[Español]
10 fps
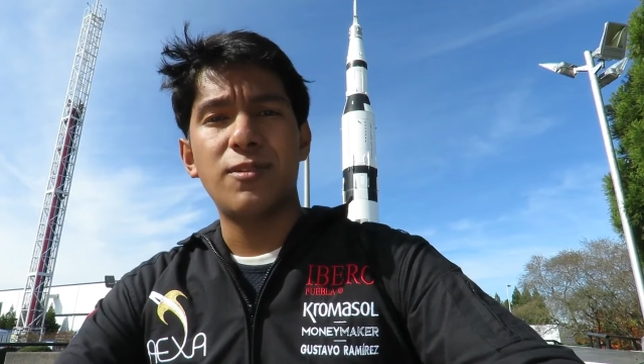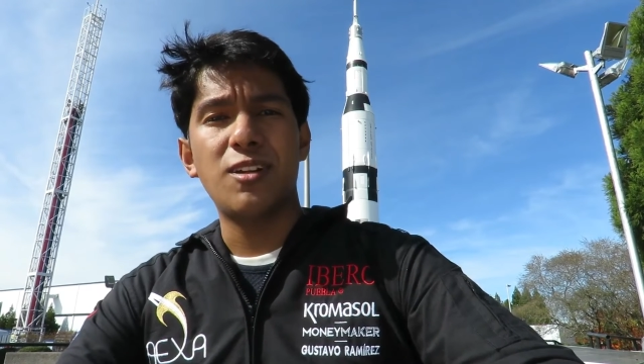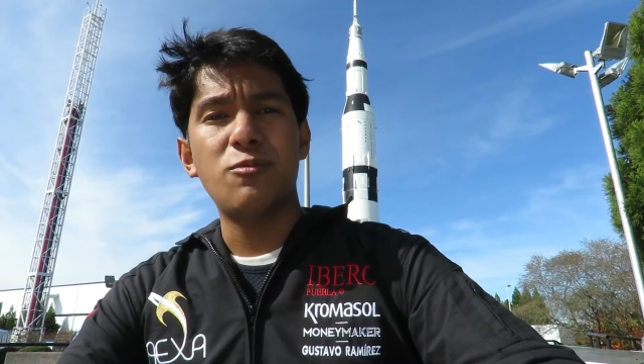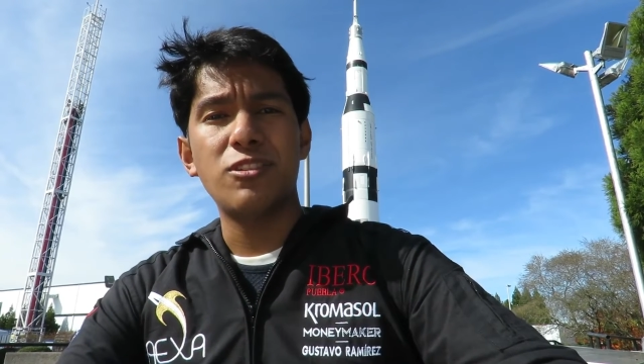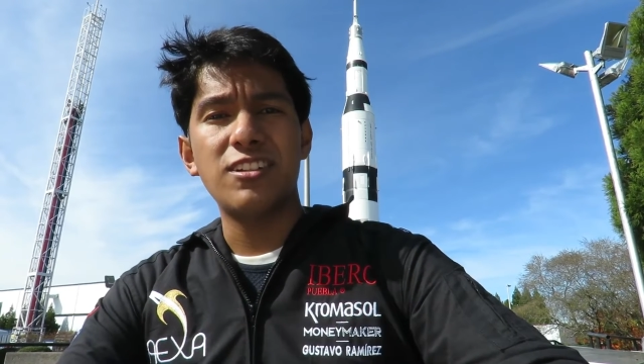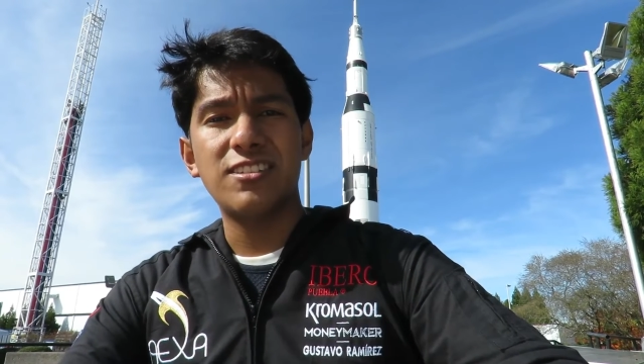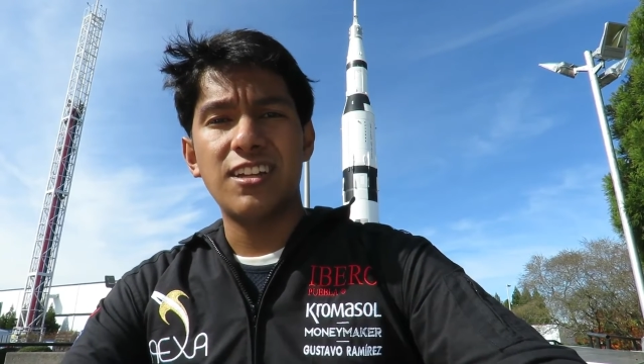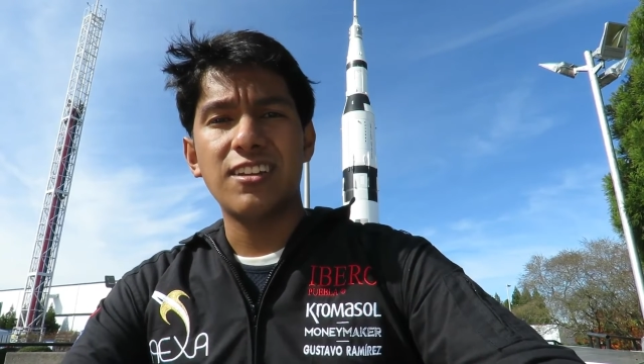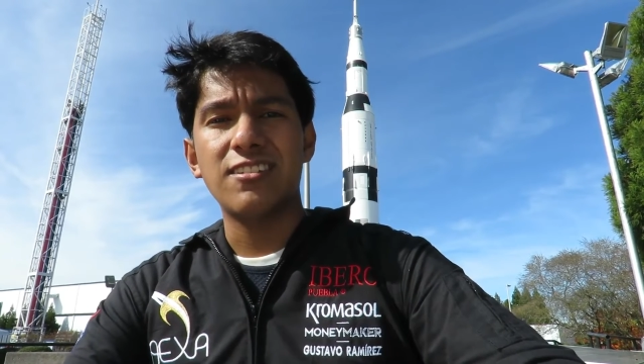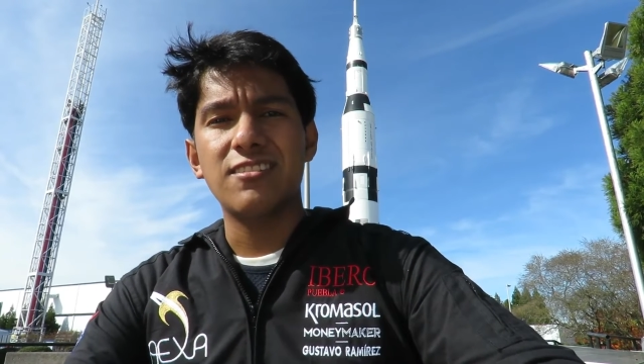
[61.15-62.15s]
para poder
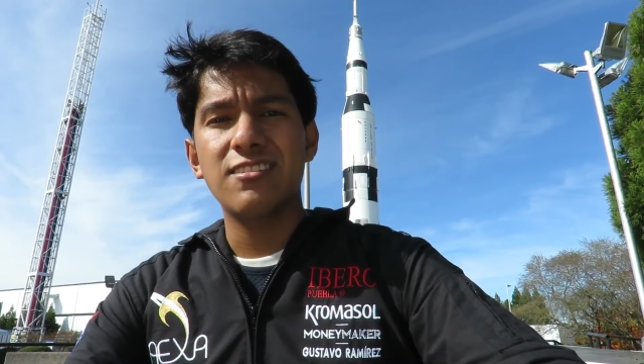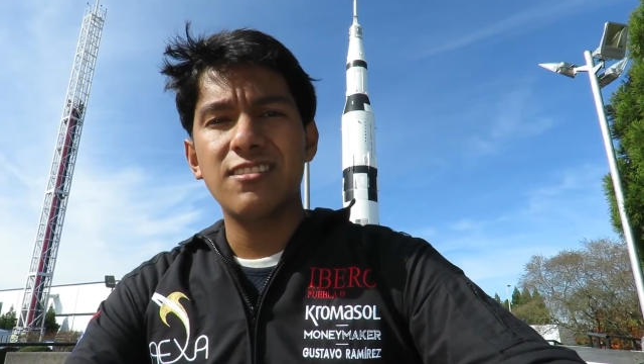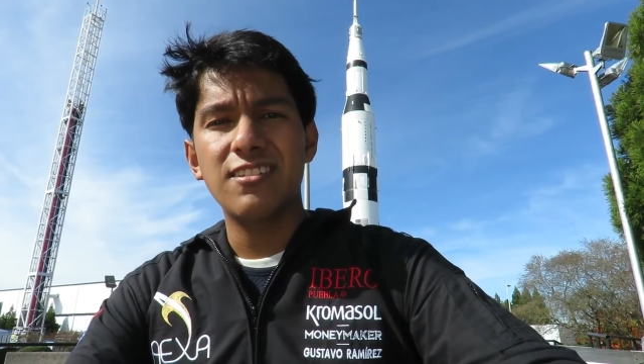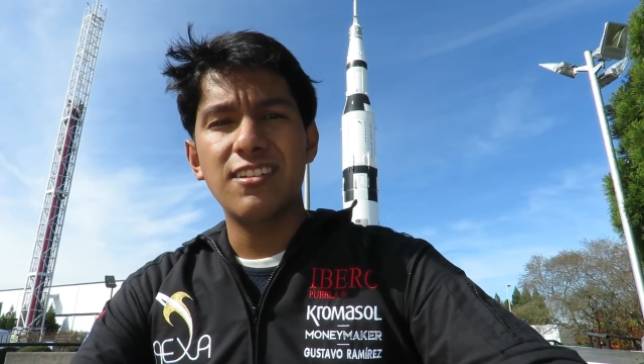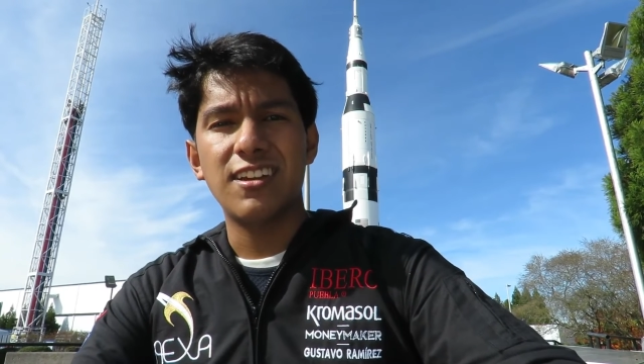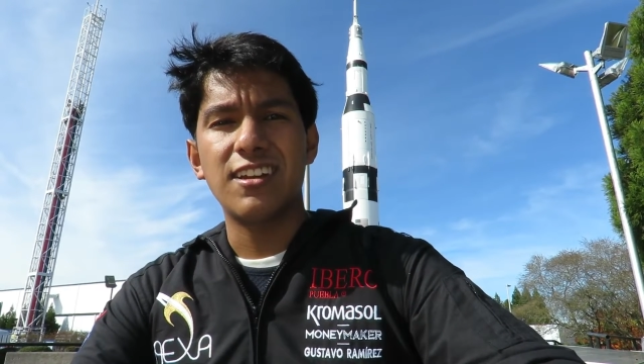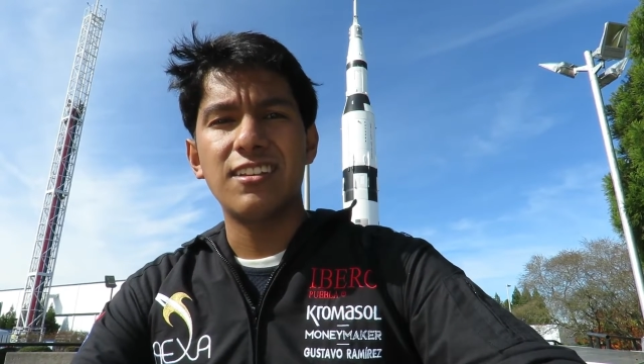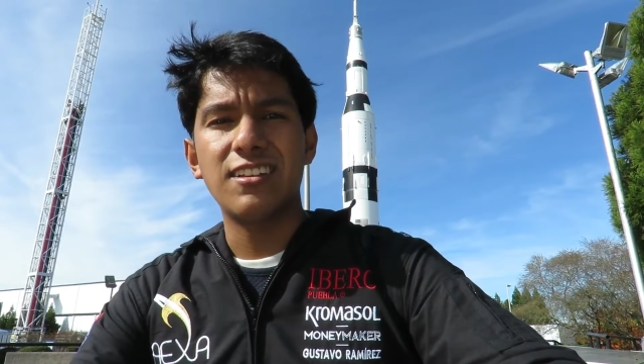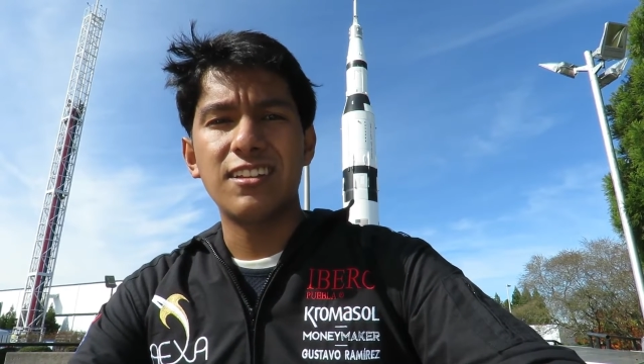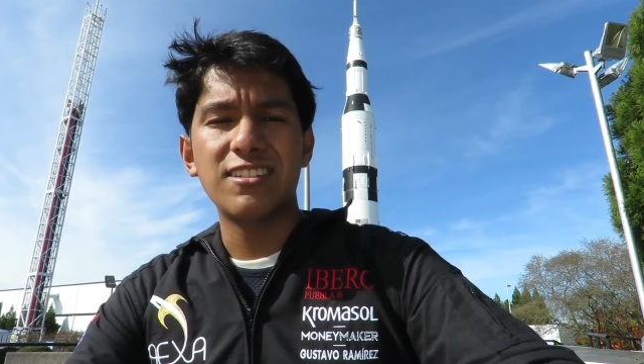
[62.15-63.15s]
estar aquí
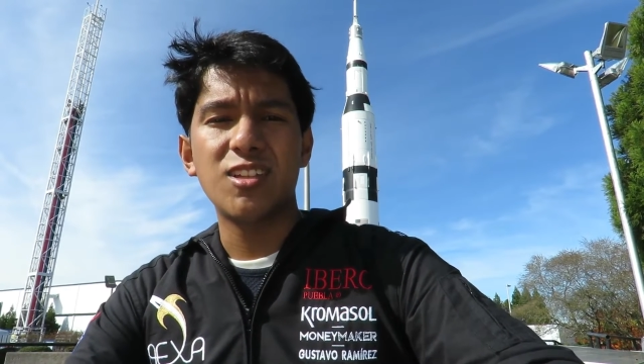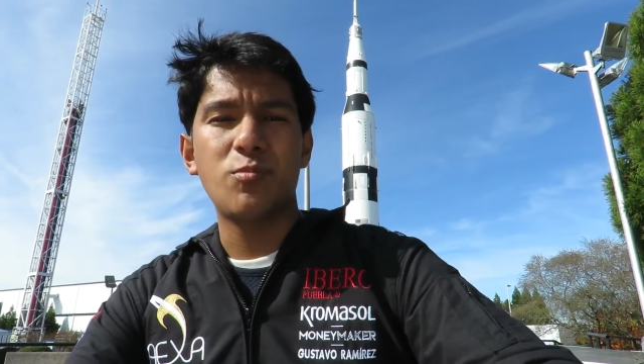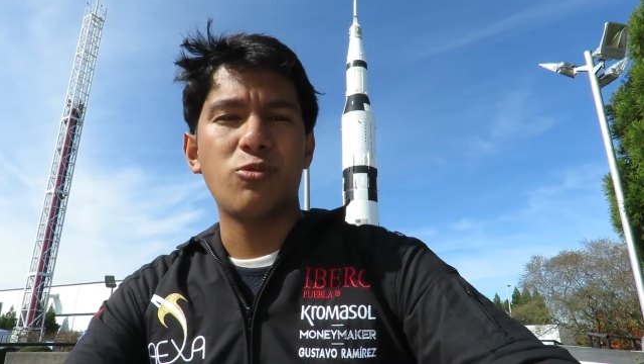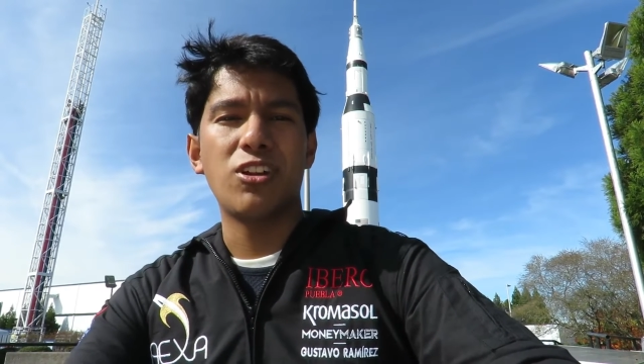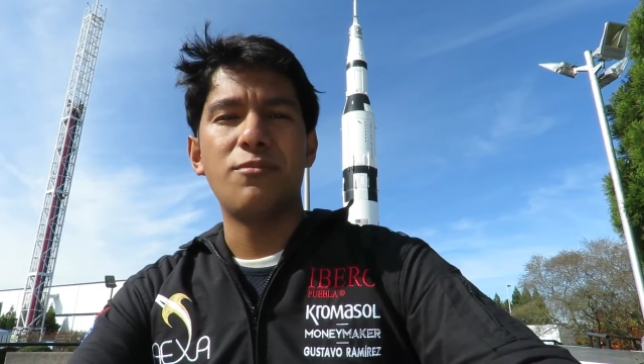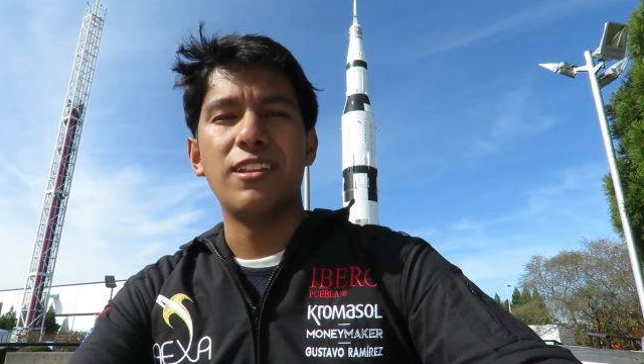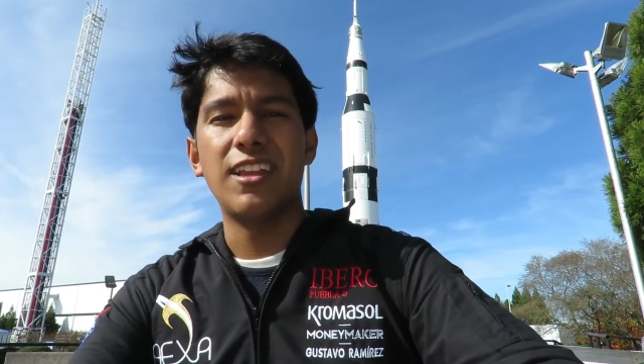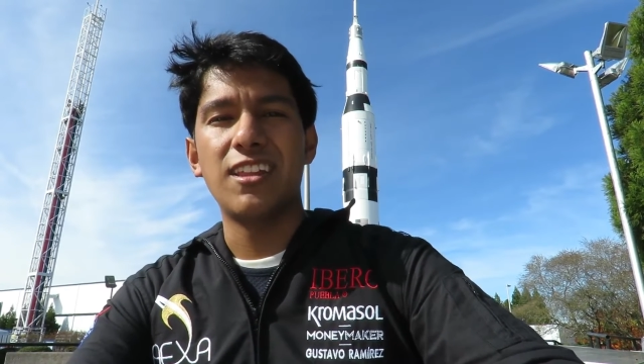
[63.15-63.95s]
en, este programa el